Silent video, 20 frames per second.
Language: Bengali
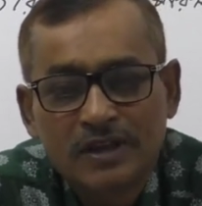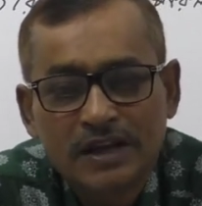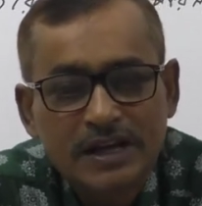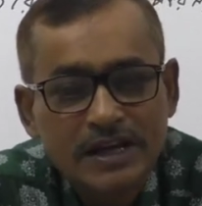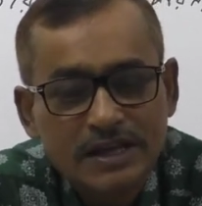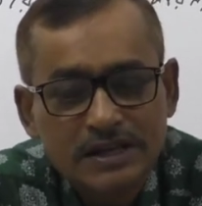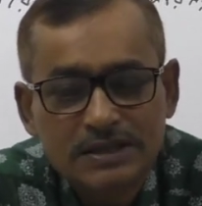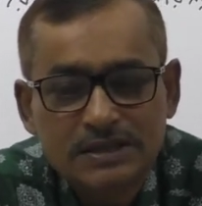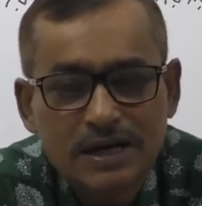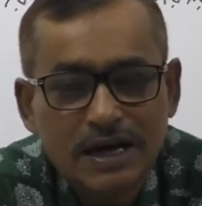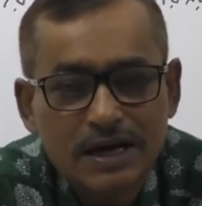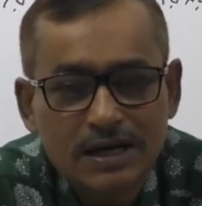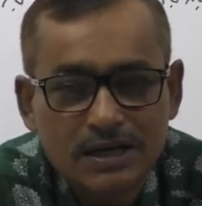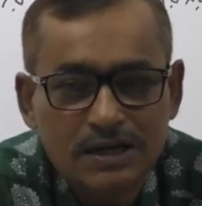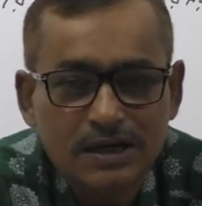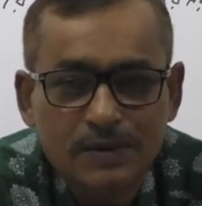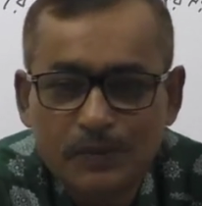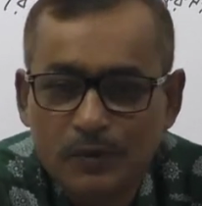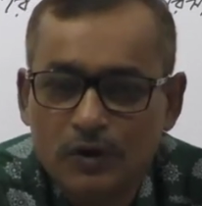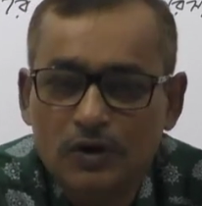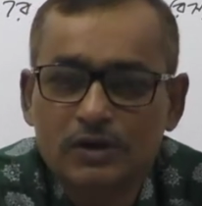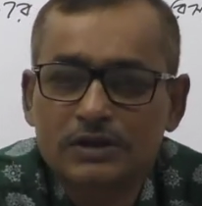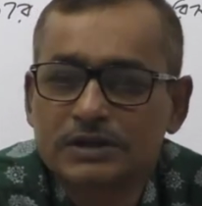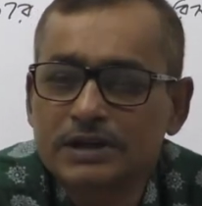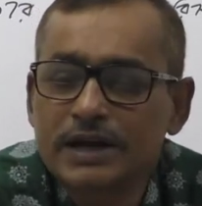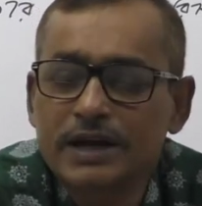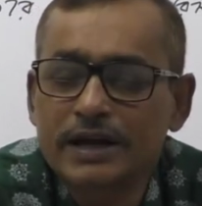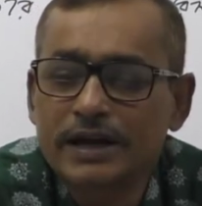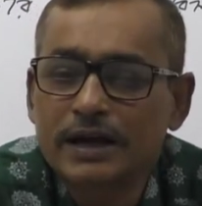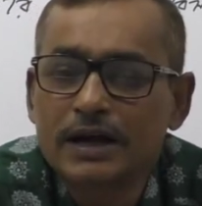এই চারটা
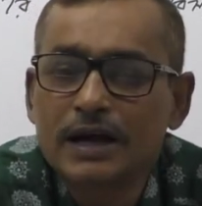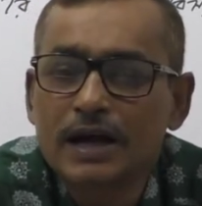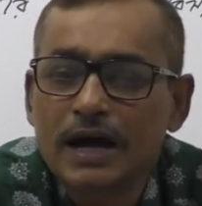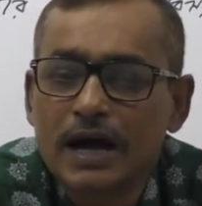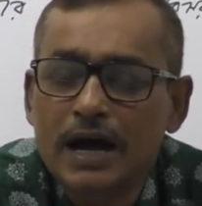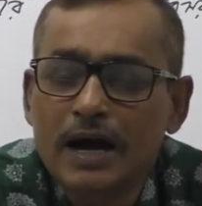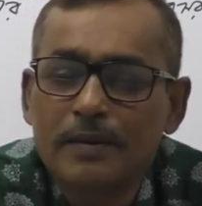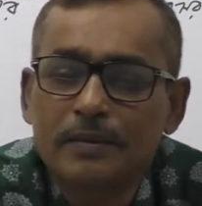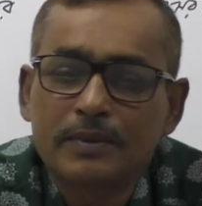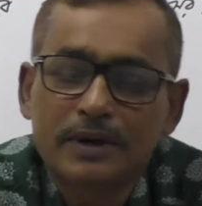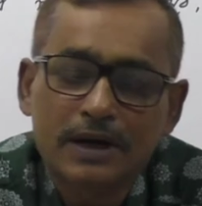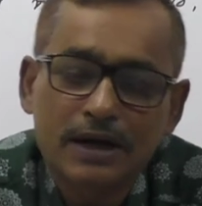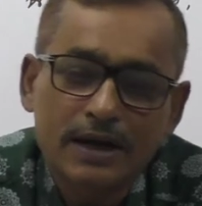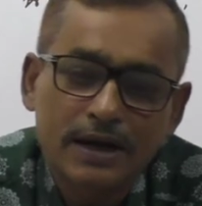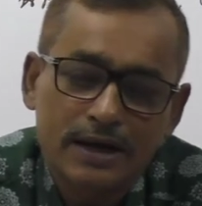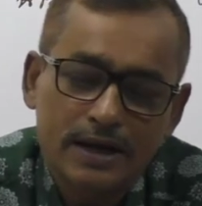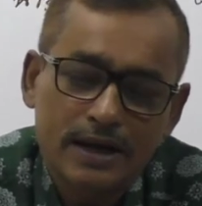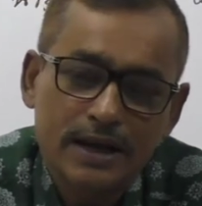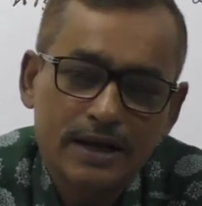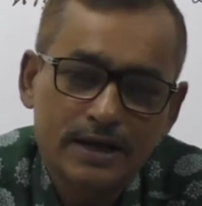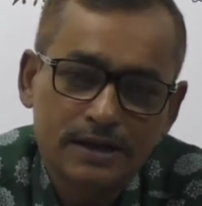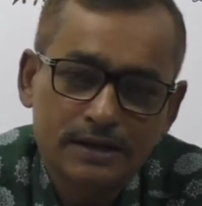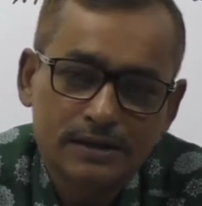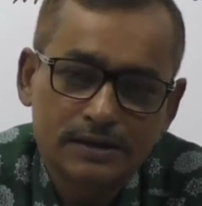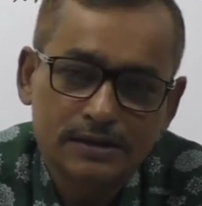পর্যায়ে আমরা এই